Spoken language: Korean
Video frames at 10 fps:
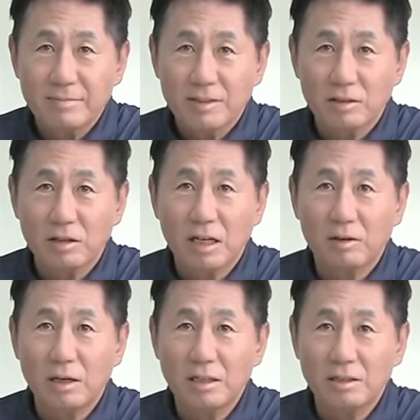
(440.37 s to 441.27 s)
그러나
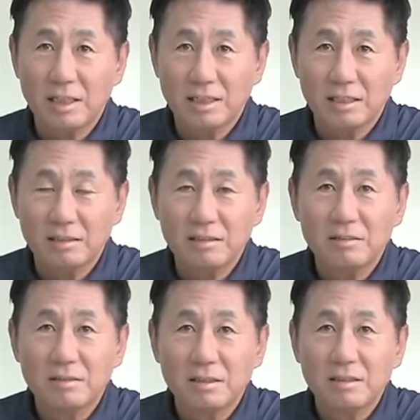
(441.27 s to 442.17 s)
관련 회사는
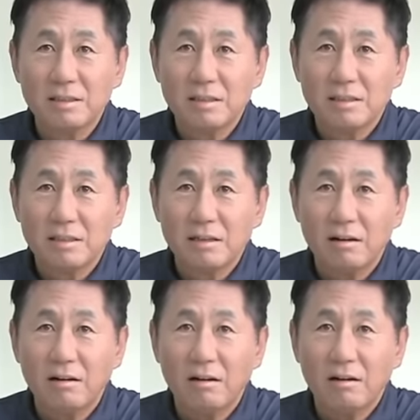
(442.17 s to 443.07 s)

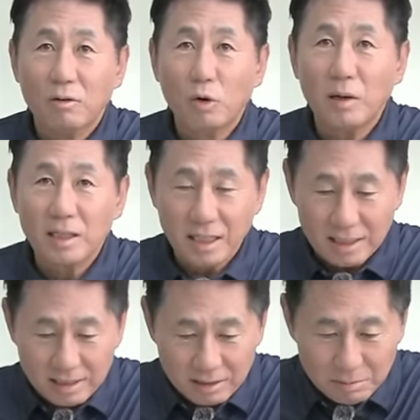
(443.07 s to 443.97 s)
어,
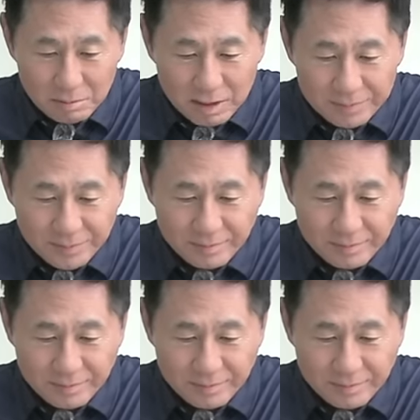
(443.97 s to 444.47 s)
고발당했다 그럽니다.